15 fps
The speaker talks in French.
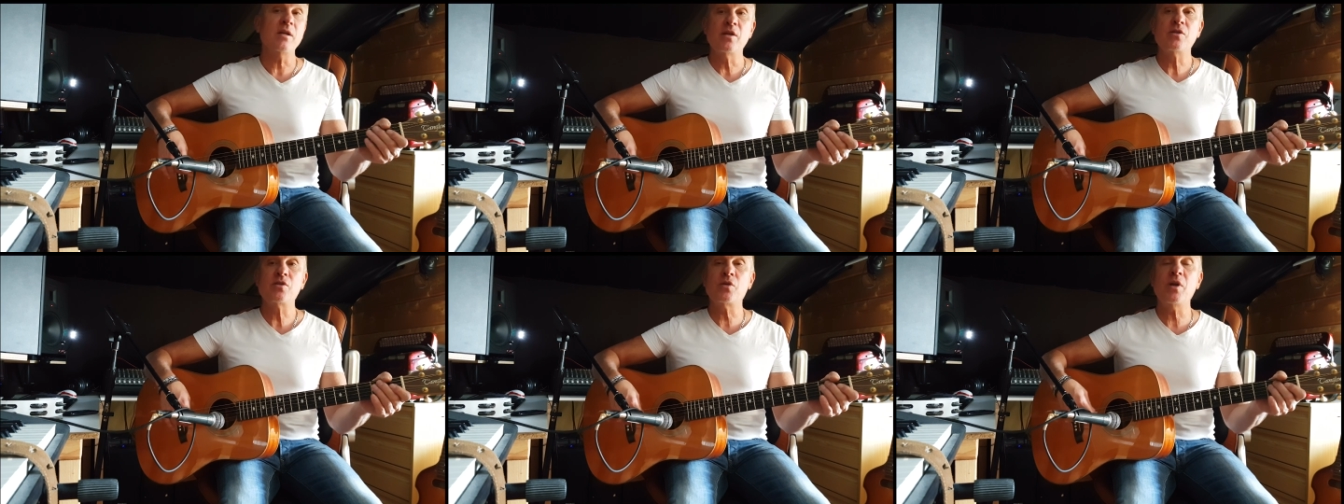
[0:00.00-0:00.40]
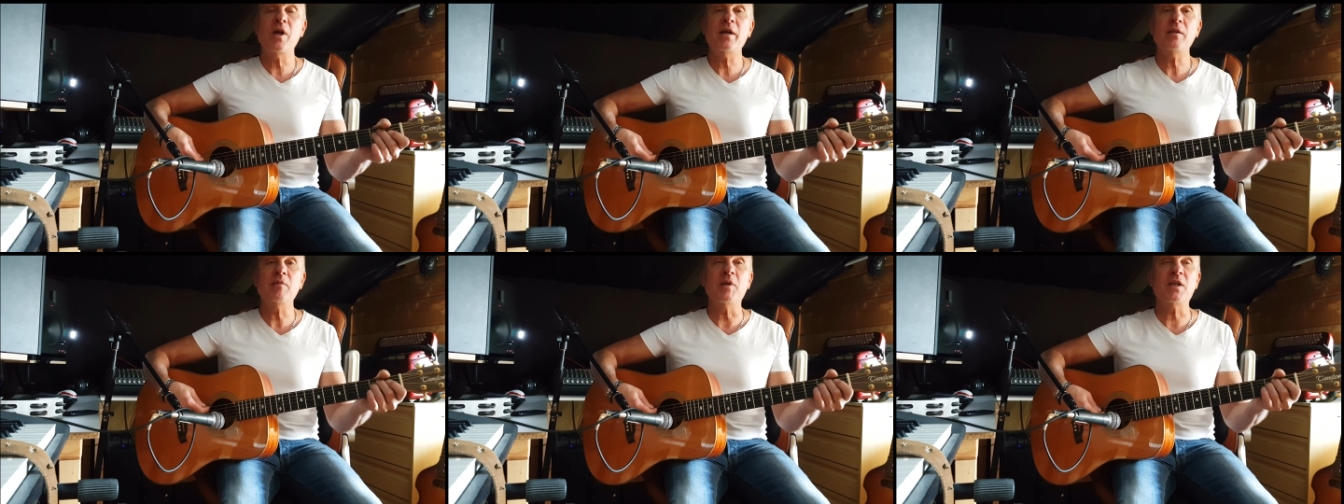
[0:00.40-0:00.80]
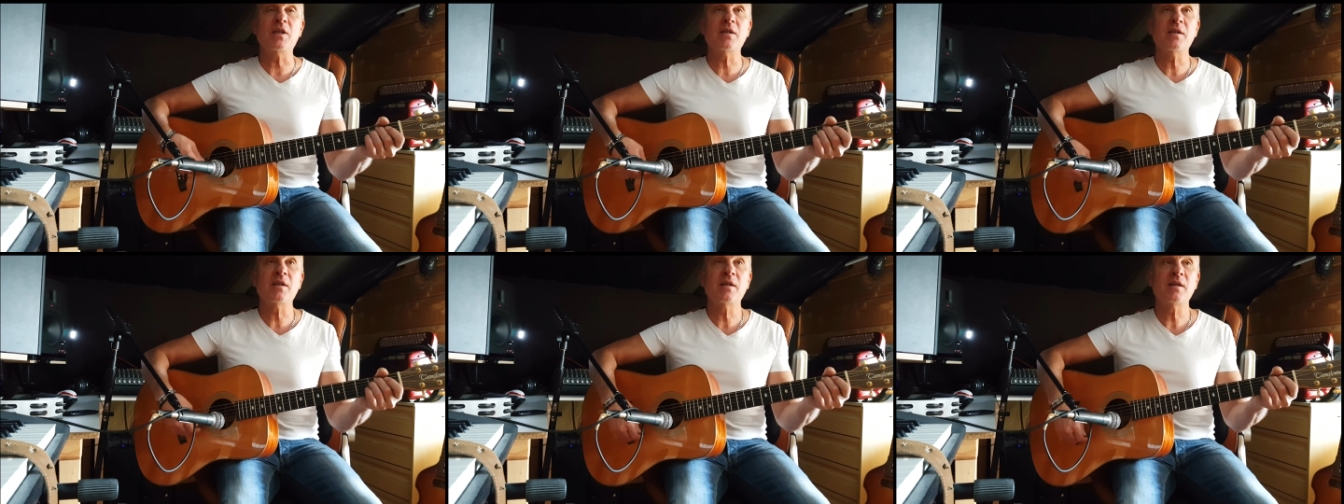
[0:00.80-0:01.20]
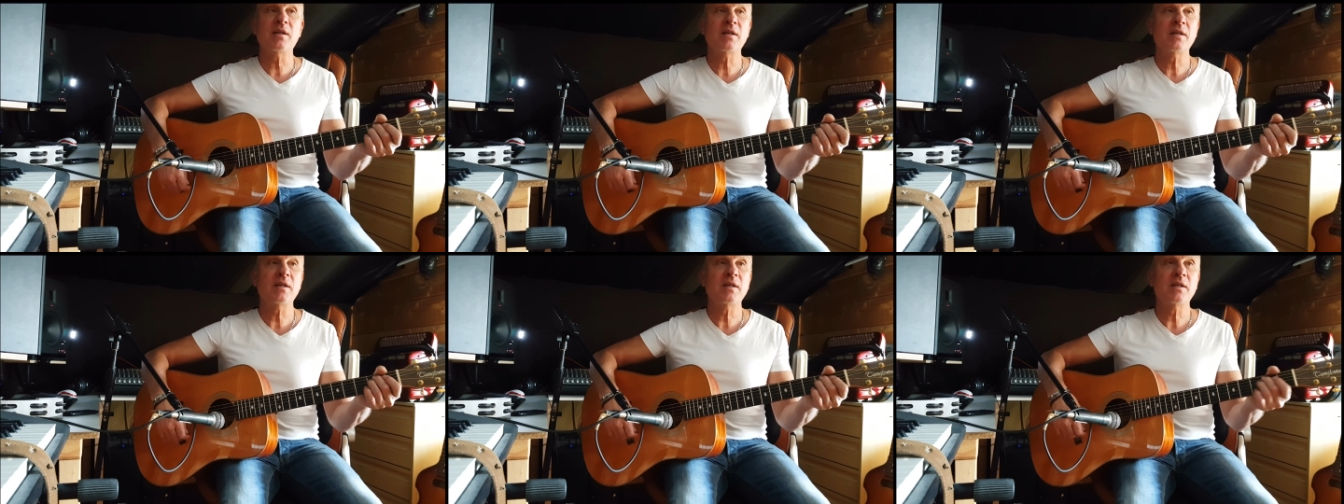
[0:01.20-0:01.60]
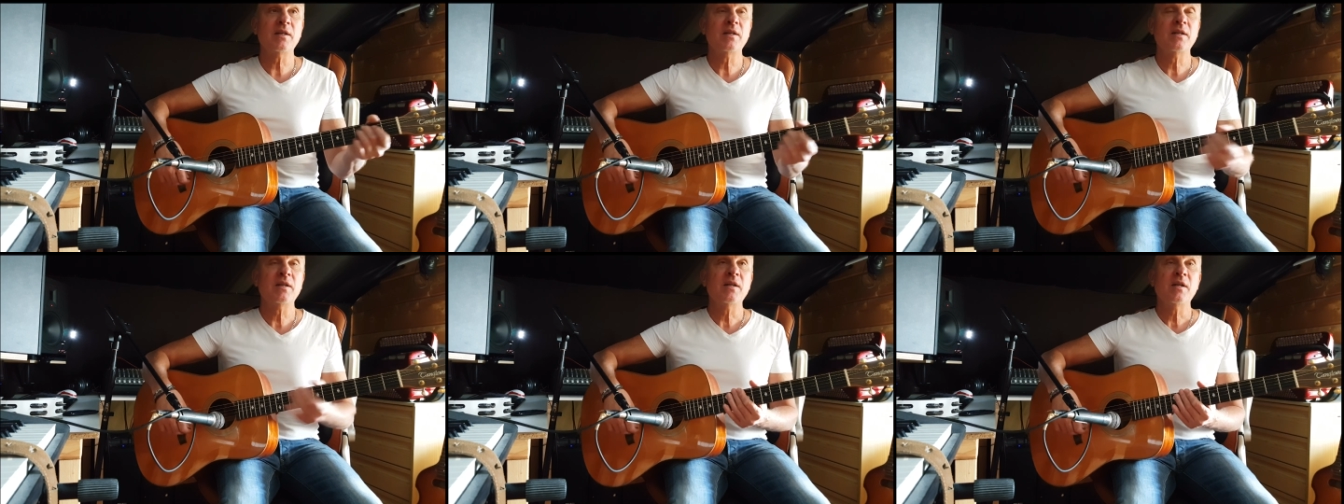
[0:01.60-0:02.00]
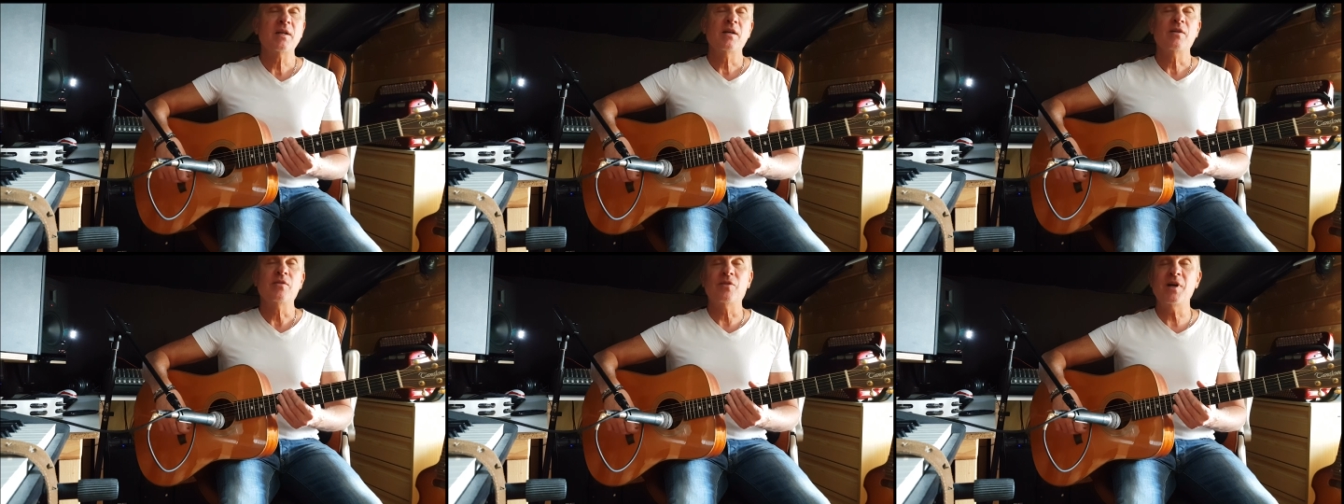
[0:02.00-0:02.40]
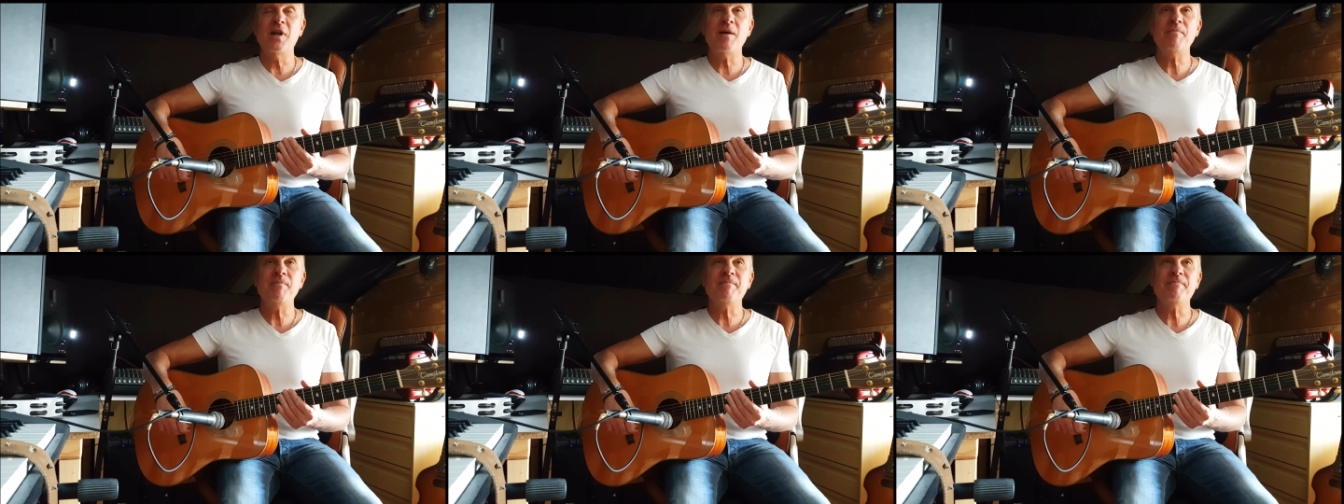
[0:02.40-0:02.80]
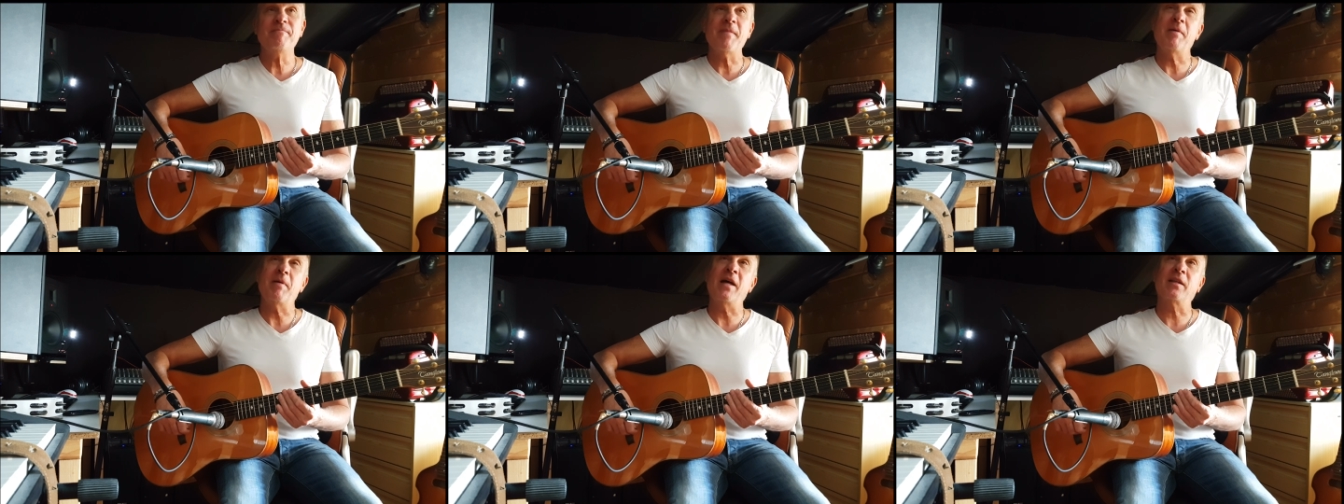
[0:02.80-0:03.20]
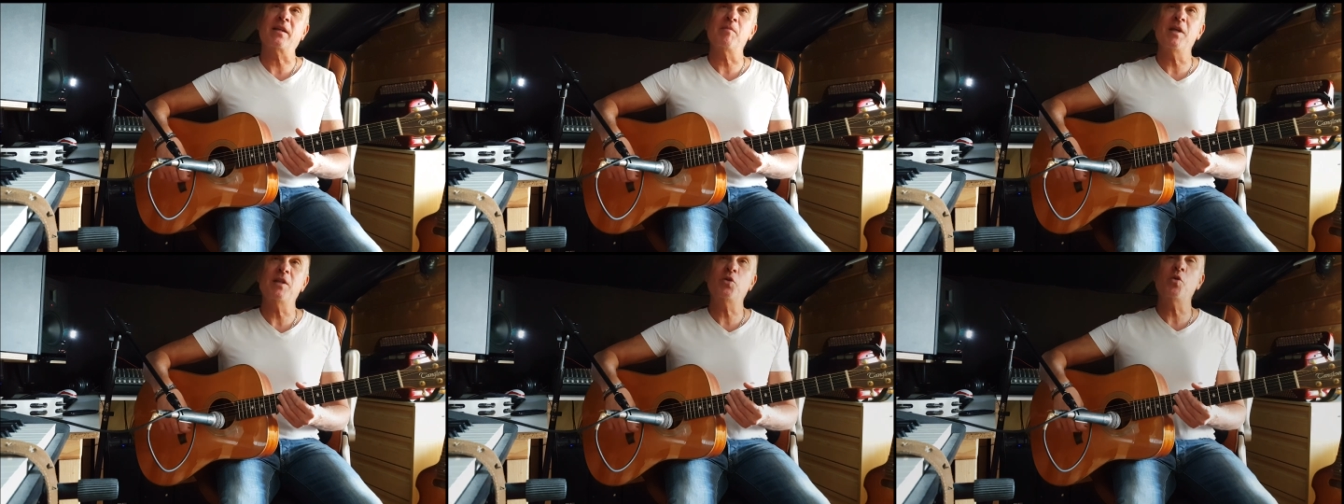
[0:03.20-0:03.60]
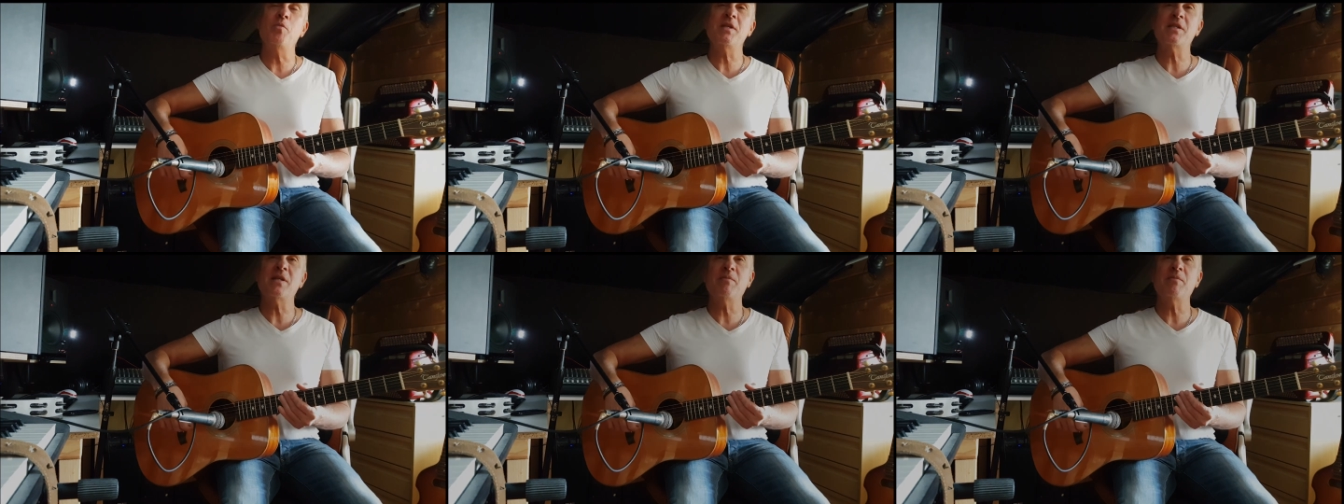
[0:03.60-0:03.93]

sur la rythmique. Voilà, à très bientôt mes